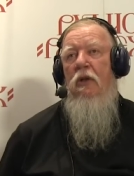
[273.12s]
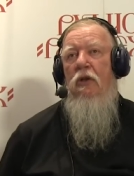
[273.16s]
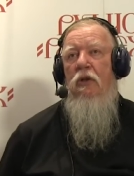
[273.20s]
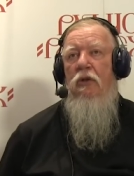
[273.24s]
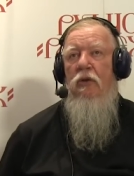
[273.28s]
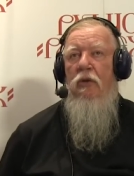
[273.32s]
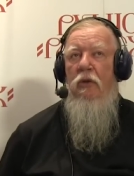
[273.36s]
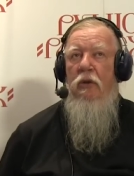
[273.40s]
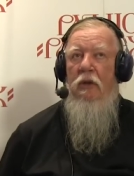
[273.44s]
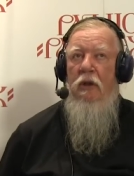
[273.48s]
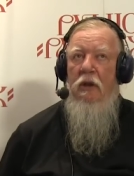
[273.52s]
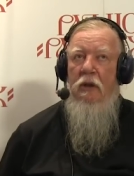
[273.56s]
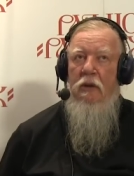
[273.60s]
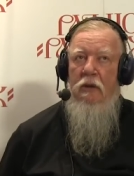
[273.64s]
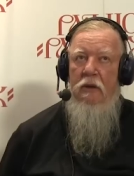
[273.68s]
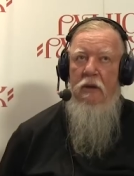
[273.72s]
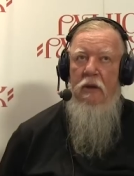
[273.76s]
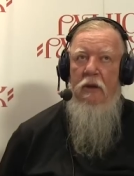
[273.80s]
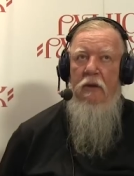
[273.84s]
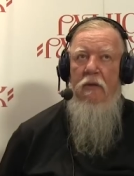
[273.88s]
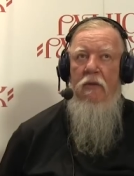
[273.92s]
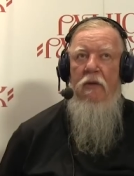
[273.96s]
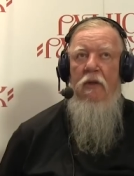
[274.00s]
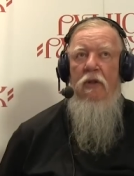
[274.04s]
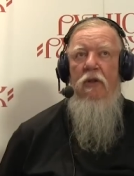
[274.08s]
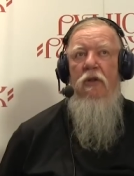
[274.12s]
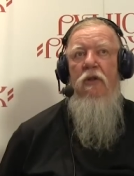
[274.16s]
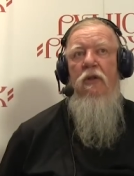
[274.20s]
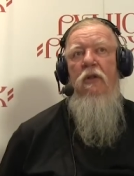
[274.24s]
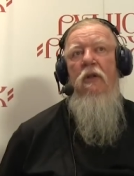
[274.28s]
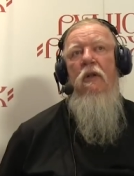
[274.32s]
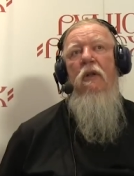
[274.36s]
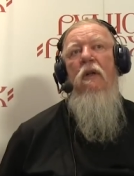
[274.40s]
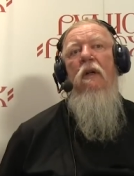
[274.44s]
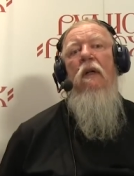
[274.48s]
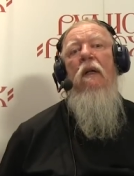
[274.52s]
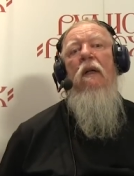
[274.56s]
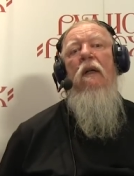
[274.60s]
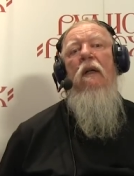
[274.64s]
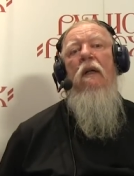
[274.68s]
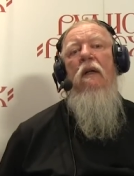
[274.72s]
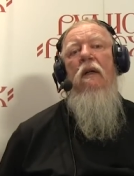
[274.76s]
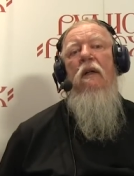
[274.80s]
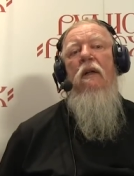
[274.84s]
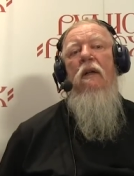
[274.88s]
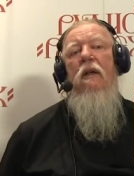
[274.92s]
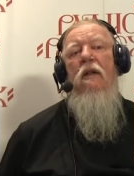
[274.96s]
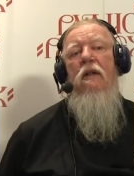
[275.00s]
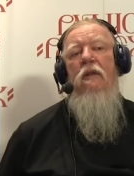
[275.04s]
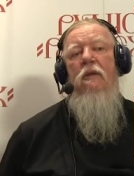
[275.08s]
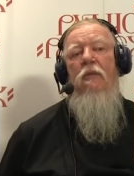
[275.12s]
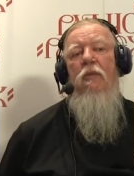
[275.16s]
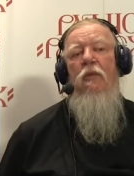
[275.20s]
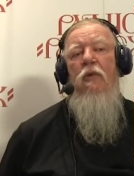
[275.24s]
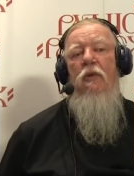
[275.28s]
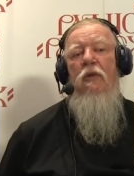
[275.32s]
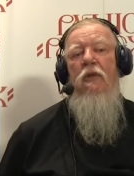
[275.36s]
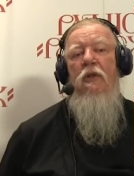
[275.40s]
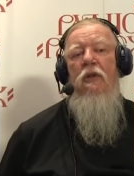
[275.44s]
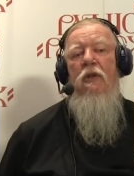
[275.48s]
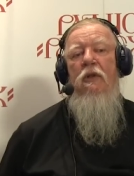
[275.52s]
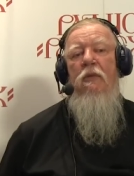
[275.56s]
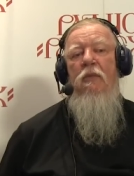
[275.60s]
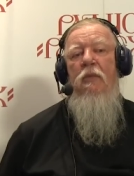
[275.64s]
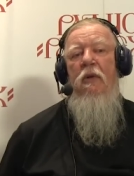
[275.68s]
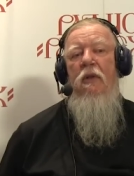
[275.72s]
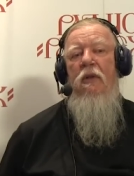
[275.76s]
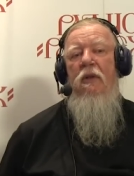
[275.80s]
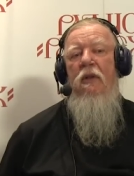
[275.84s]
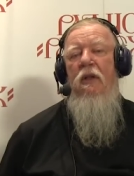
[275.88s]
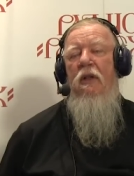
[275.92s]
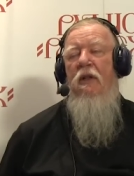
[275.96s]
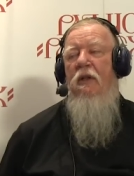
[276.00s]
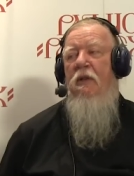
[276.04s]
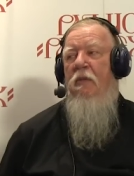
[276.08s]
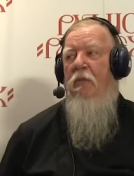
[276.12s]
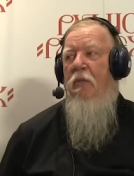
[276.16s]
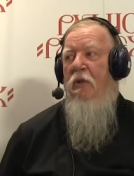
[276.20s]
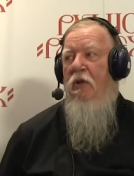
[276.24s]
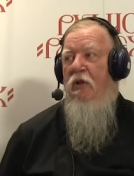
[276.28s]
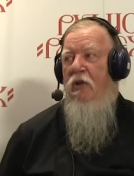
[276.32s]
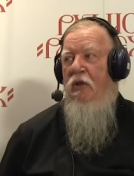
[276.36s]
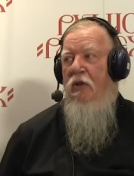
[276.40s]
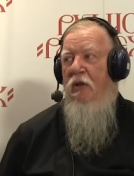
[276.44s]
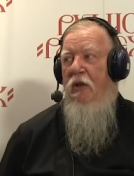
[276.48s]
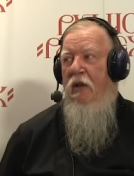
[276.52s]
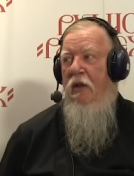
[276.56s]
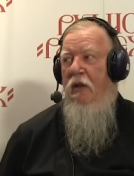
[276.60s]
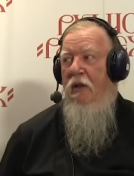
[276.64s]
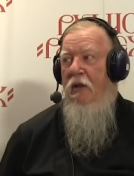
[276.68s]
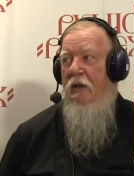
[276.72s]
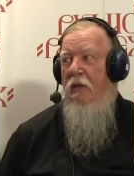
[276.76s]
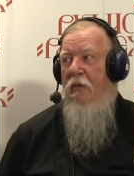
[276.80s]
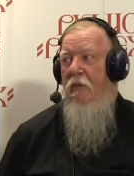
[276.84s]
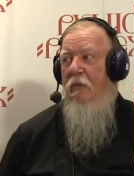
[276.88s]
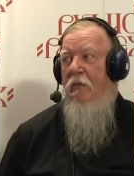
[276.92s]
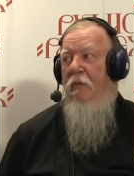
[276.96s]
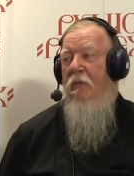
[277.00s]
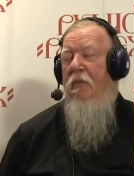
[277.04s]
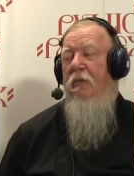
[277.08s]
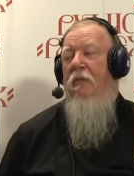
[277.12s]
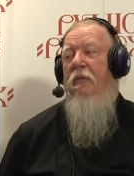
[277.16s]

что некоторые вещи Господь исполняет с пожданием